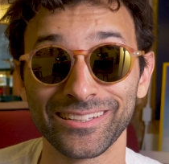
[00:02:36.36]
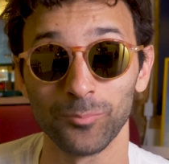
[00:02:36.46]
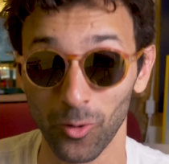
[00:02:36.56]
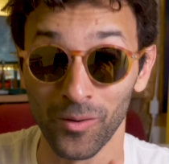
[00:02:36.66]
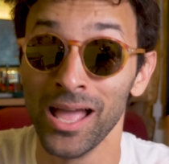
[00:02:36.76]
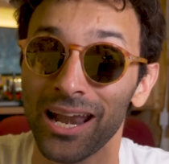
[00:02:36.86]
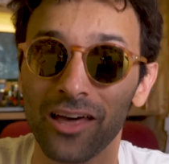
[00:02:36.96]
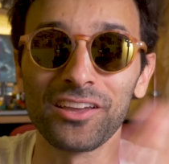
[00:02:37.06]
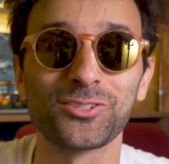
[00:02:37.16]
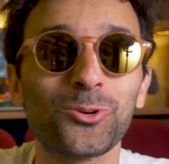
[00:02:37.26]
Bon,
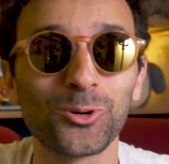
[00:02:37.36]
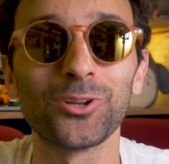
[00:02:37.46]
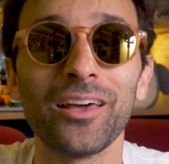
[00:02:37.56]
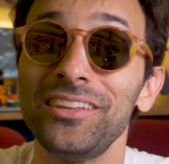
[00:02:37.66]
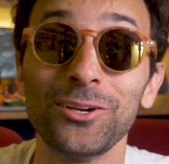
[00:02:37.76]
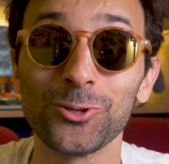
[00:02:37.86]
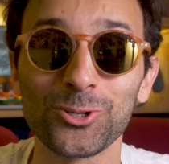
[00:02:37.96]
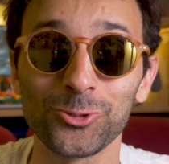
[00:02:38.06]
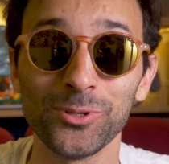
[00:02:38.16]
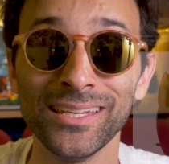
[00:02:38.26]
la version courte de la vidéo
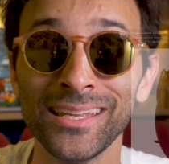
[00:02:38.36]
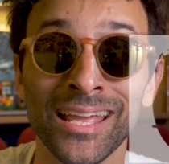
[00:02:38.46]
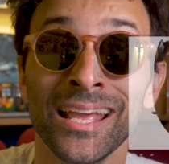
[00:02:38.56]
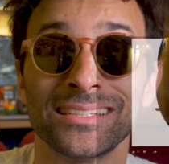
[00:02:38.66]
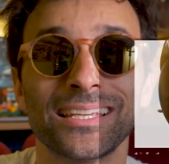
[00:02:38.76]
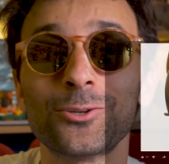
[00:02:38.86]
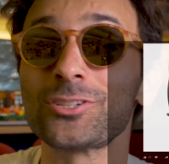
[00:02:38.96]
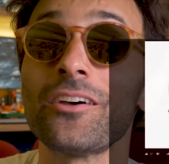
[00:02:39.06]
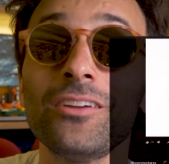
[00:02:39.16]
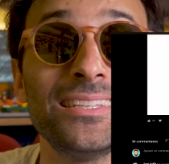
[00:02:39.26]
d'aujourd'hui, c'est que
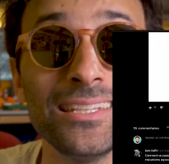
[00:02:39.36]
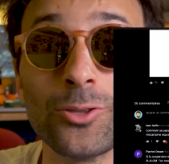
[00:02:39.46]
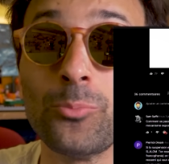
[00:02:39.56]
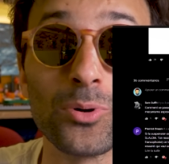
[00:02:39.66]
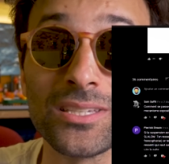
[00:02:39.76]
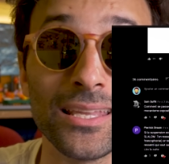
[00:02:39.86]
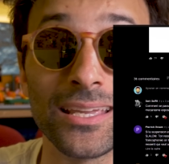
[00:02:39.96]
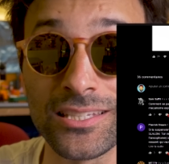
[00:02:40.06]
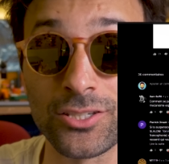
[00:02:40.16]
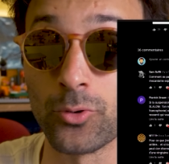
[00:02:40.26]
je t'avais dit de me poser des
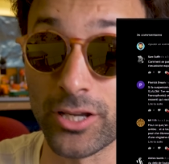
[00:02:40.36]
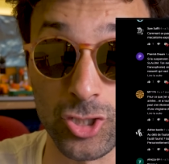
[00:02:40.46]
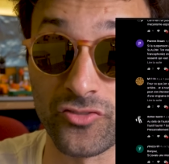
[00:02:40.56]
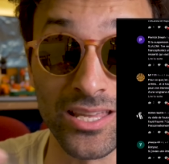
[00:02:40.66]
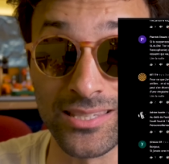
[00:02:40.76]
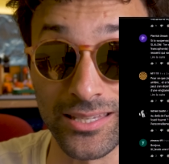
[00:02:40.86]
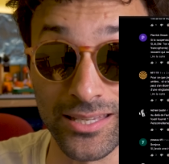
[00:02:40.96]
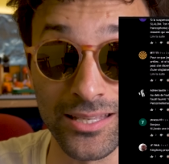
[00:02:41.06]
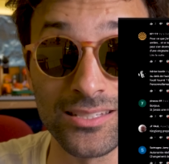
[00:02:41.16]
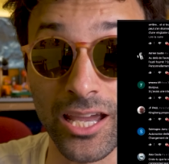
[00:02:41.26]
questions et que je vais
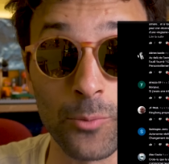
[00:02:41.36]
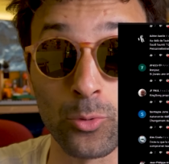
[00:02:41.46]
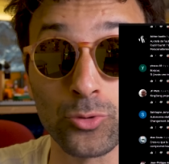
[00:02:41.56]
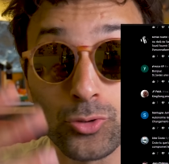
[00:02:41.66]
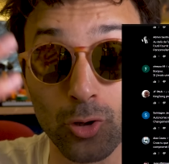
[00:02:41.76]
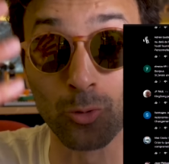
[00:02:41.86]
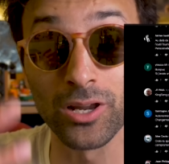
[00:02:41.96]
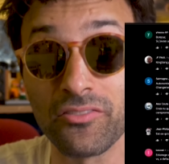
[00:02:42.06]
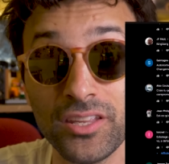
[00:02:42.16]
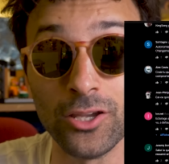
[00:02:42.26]
essayer d'y répondre tout au long
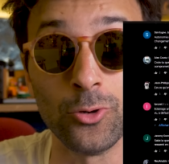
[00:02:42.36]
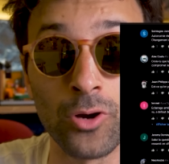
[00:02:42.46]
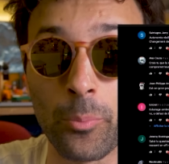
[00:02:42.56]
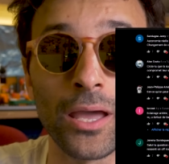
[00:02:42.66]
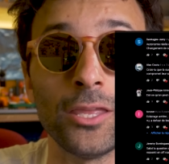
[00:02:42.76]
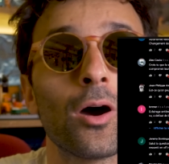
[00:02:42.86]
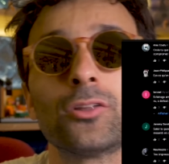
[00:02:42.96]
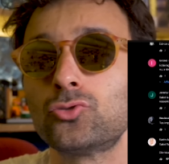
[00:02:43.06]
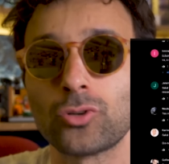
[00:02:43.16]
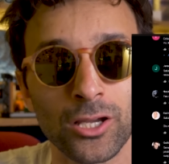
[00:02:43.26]
de la vidéo. Après, il y
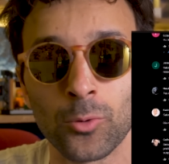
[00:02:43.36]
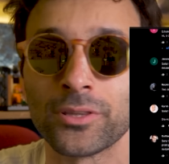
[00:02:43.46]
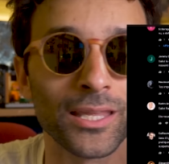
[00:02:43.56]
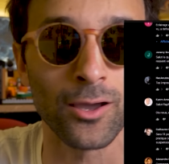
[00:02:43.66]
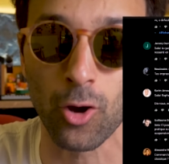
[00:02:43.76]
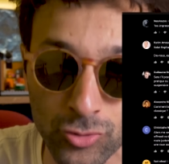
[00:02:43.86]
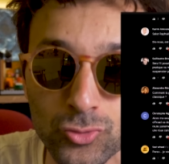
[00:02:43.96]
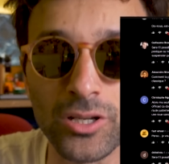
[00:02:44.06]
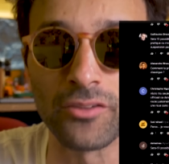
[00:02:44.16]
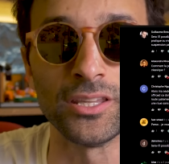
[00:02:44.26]
aura toujours les commentaires en
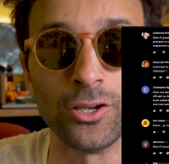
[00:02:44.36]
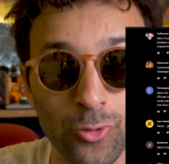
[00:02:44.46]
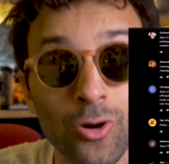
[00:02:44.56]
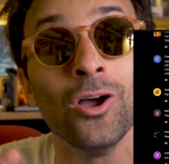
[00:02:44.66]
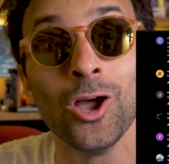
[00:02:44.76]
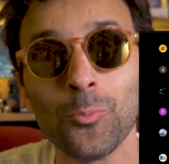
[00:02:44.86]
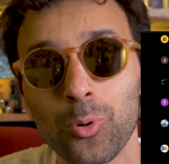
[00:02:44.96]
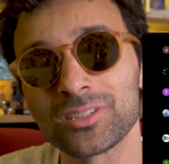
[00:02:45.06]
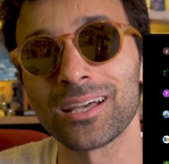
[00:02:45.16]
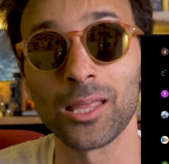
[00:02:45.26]
dessous de la vidéo
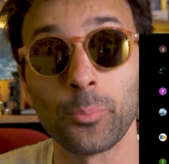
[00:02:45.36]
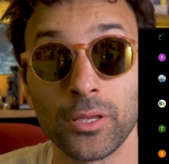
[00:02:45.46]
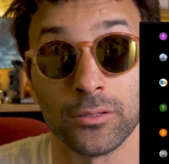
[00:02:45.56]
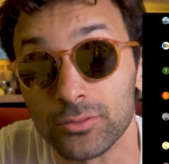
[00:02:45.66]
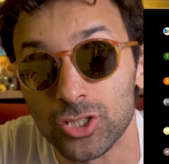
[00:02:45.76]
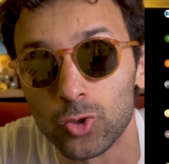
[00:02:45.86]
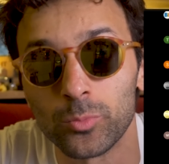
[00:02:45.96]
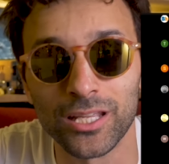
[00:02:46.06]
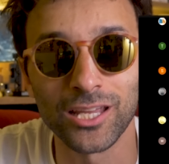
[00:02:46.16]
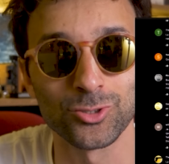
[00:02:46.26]
pour se rattraper, si j'ai
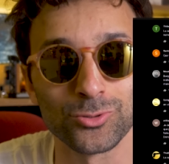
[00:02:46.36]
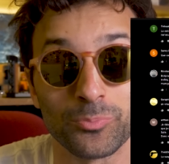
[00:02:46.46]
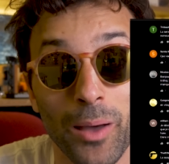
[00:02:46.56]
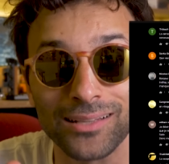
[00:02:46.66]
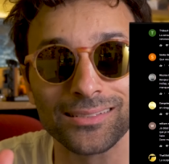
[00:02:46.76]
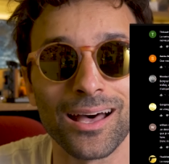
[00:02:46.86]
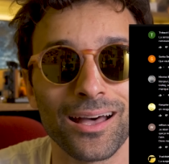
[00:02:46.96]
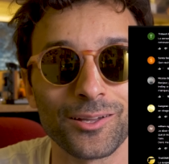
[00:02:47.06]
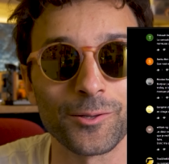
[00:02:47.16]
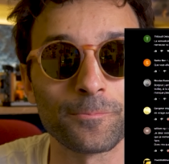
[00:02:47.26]
oublié quelque chose, par
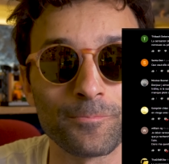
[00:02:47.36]
hasard.